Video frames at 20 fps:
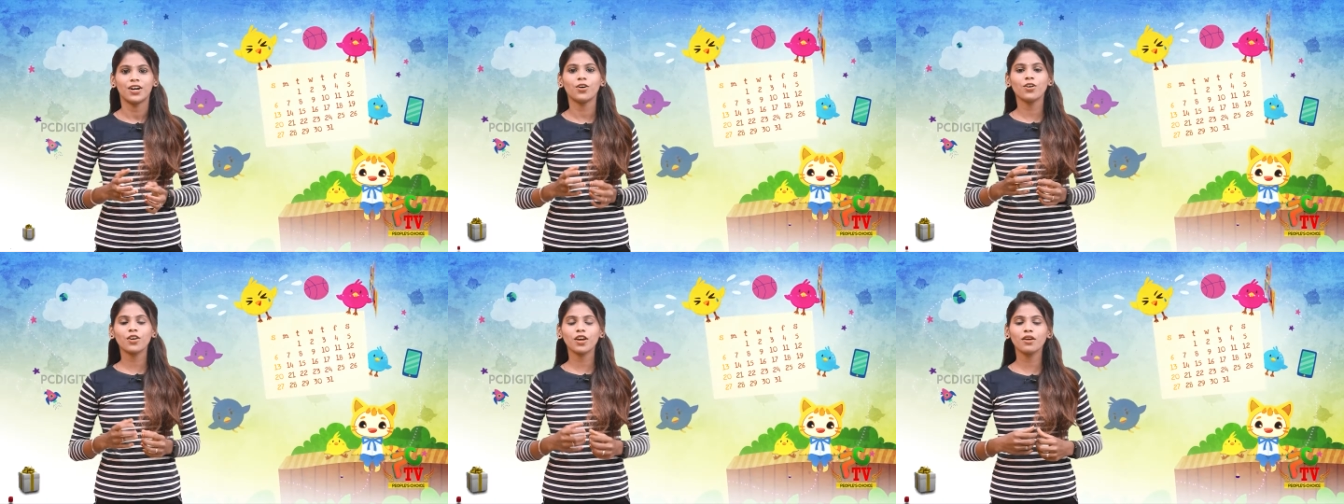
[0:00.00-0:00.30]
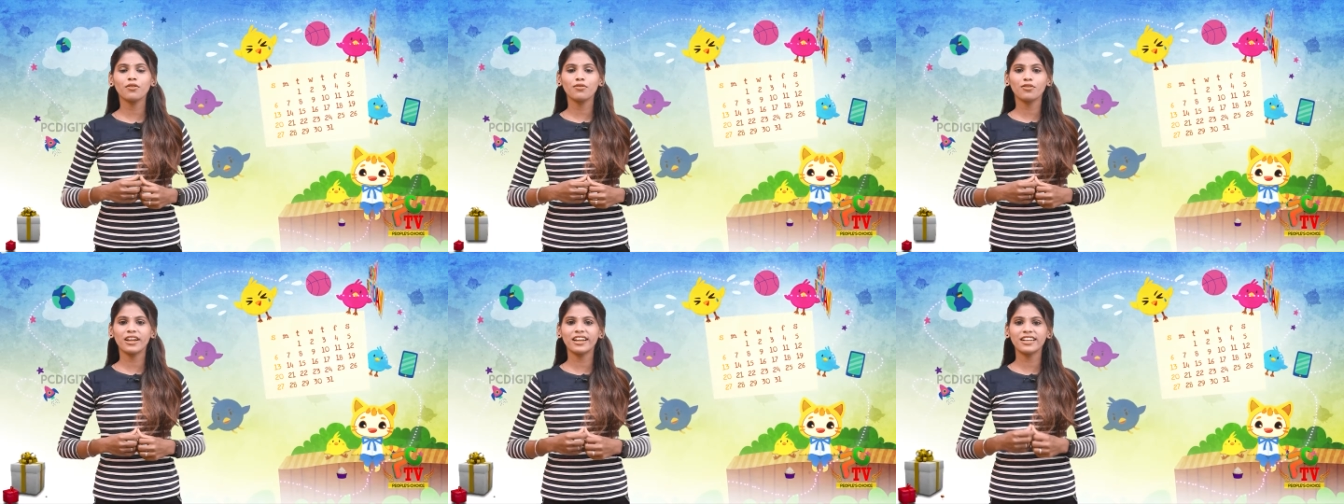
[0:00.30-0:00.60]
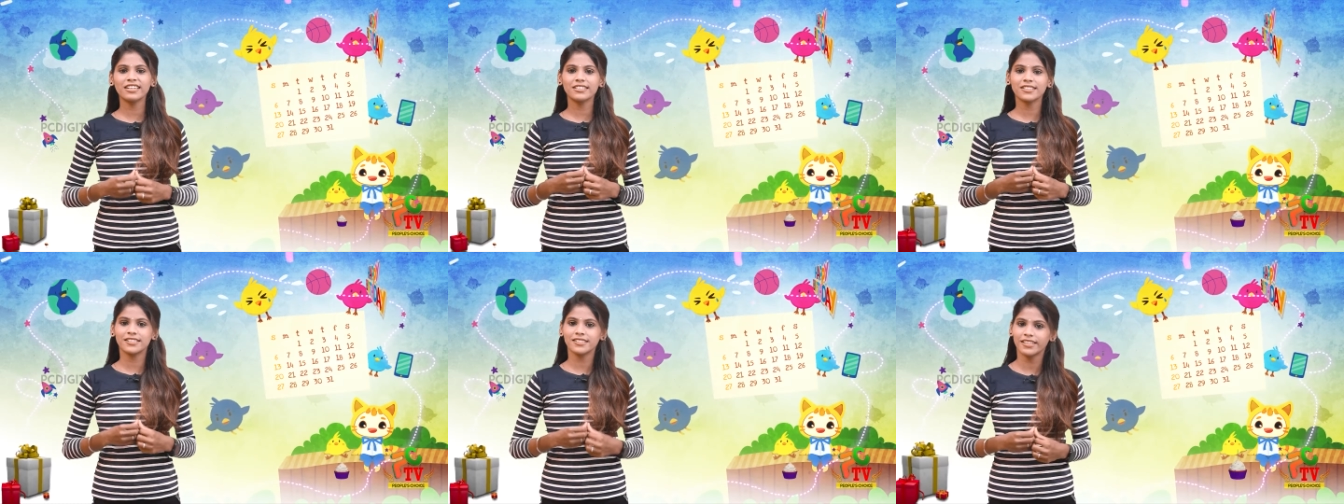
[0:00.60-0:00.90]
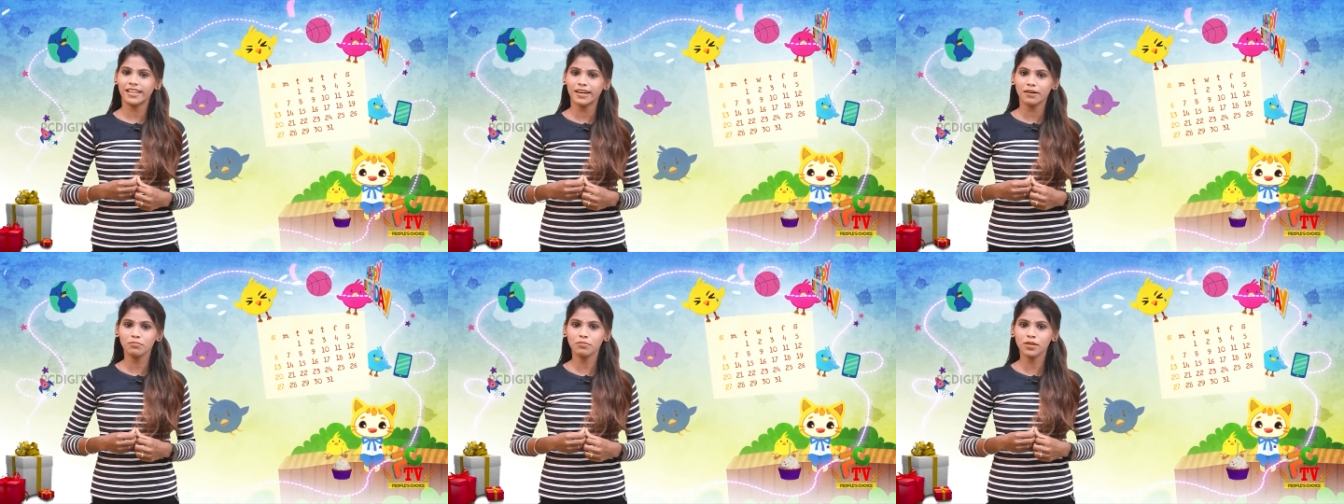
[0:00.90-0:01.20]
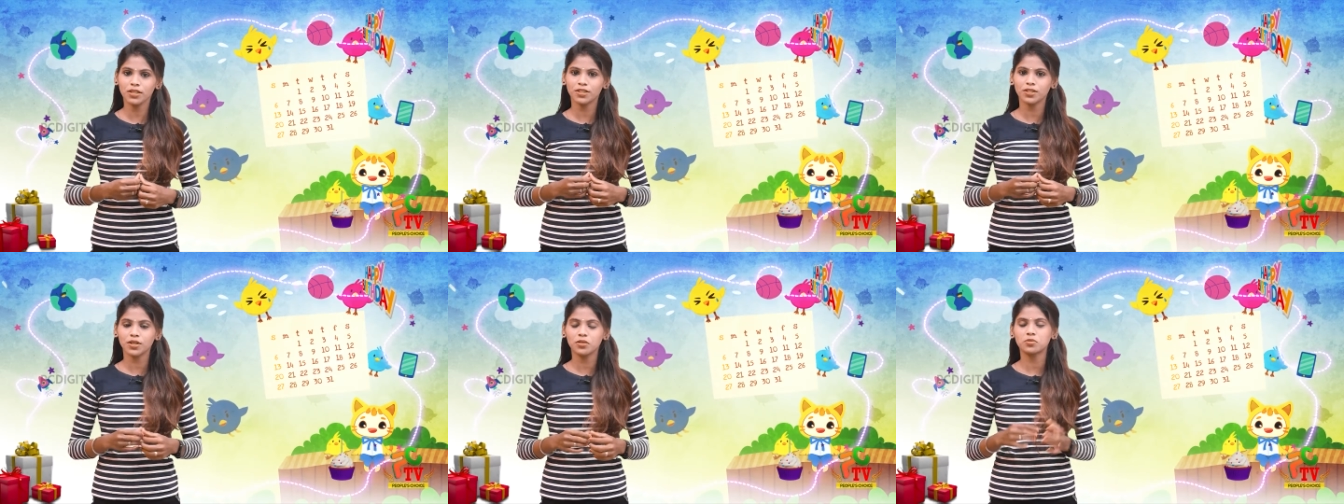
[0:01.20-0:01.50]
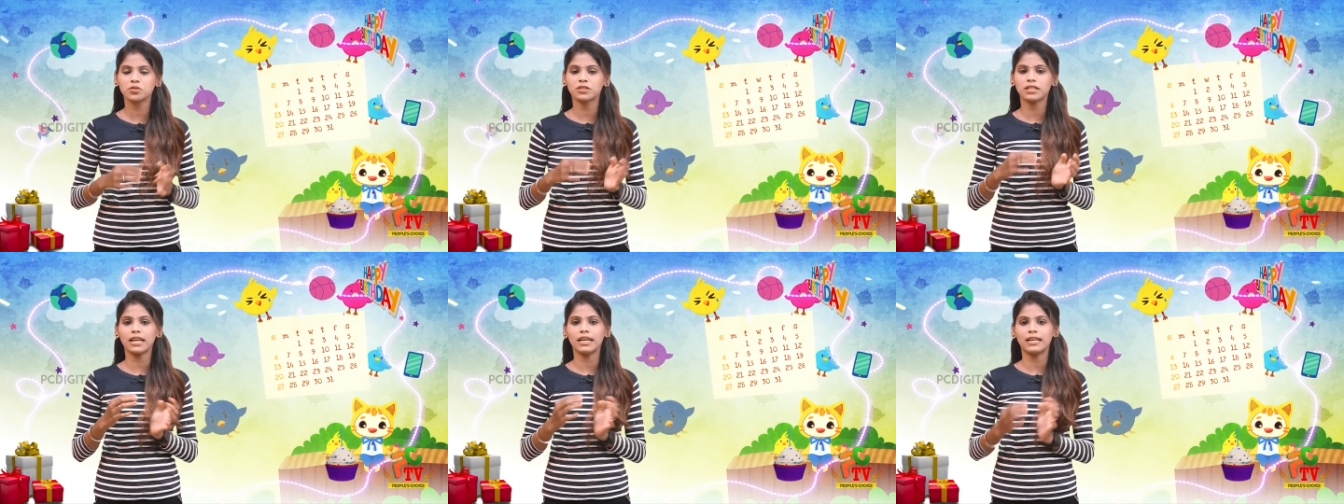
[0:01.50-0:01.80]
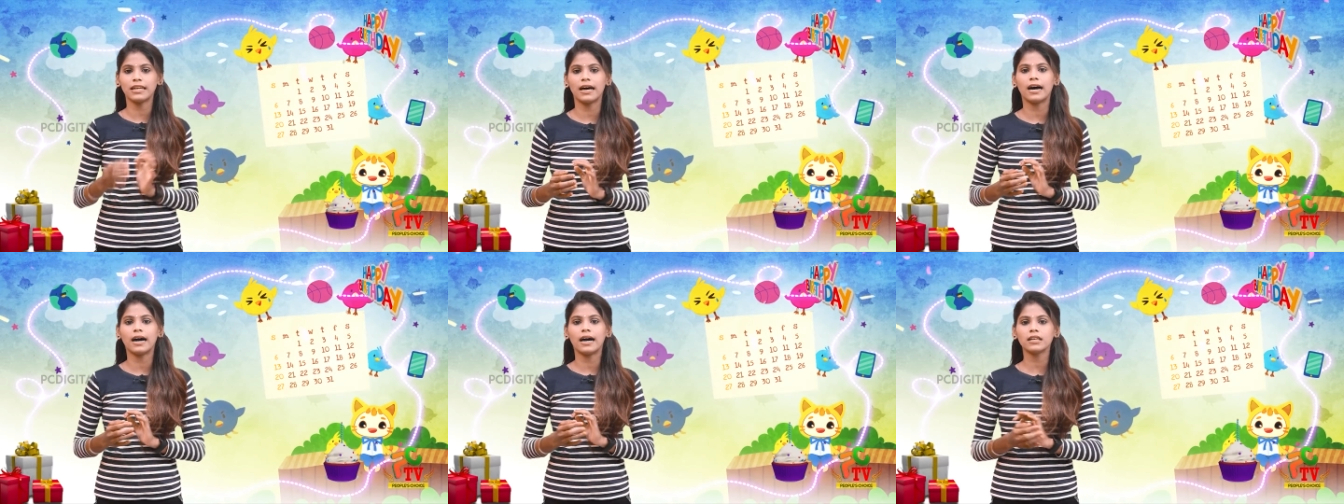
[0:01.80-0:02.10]
ஓகே ஃப்ரெண்ட்ஸ் நம்ம ஷோவோட
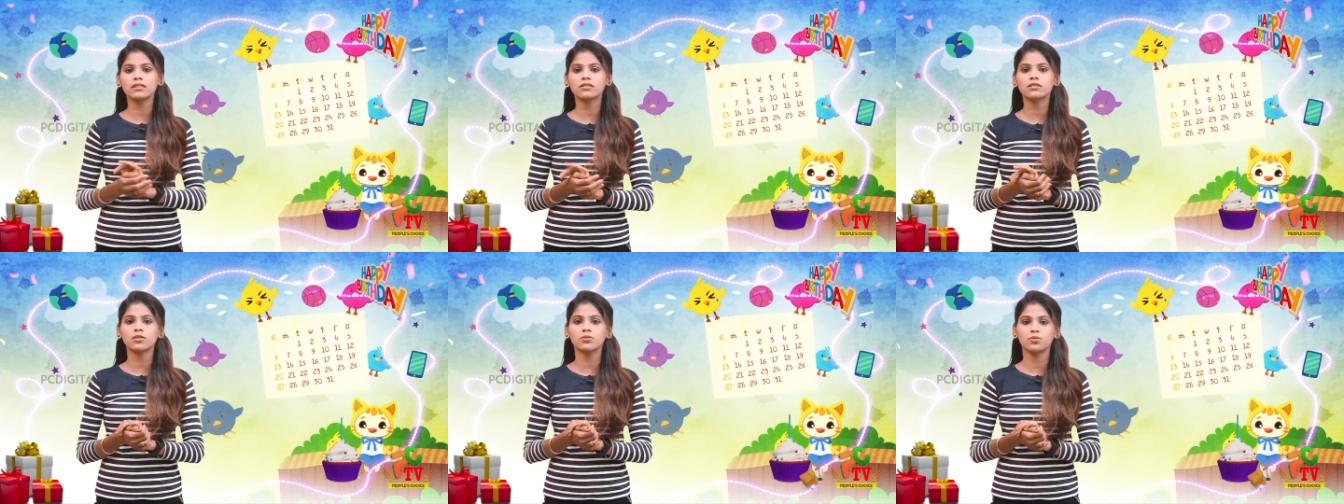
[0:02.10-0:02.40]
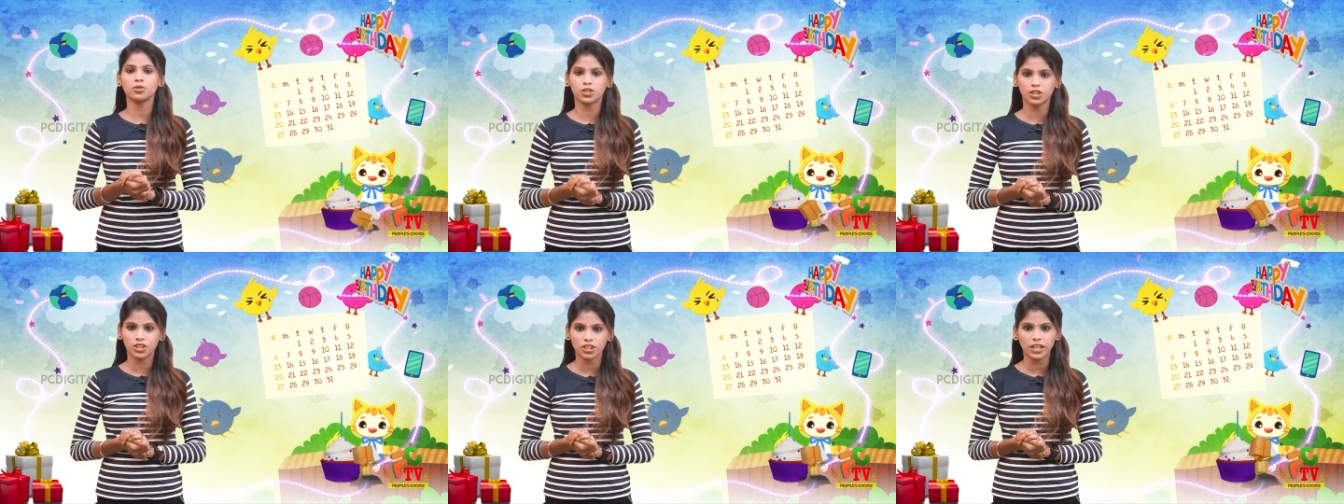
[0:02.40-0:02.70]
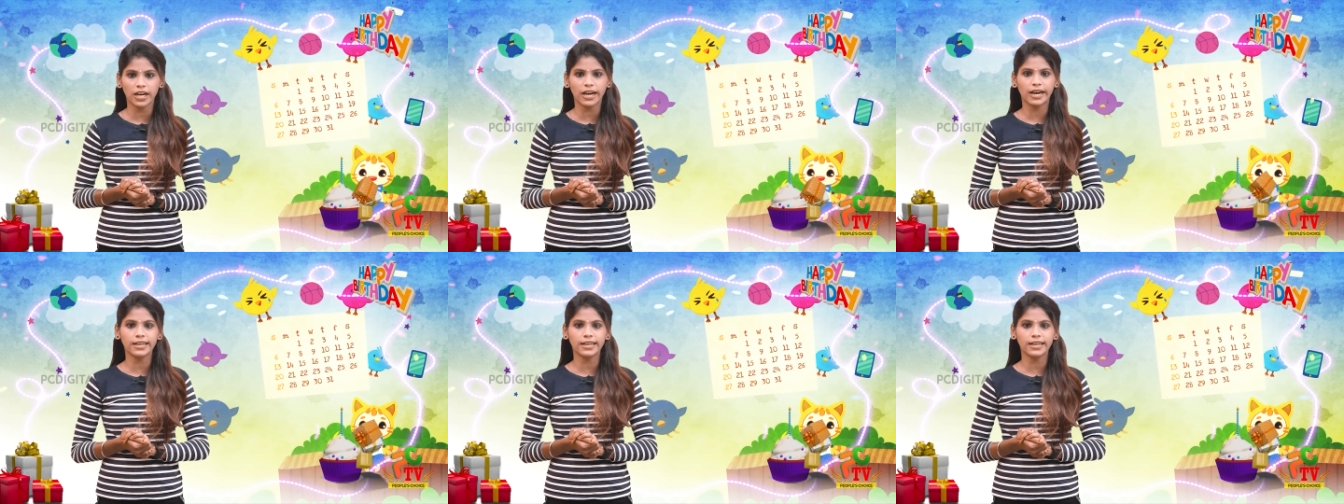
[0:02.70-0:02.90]
லாஸ்ட் விஷ்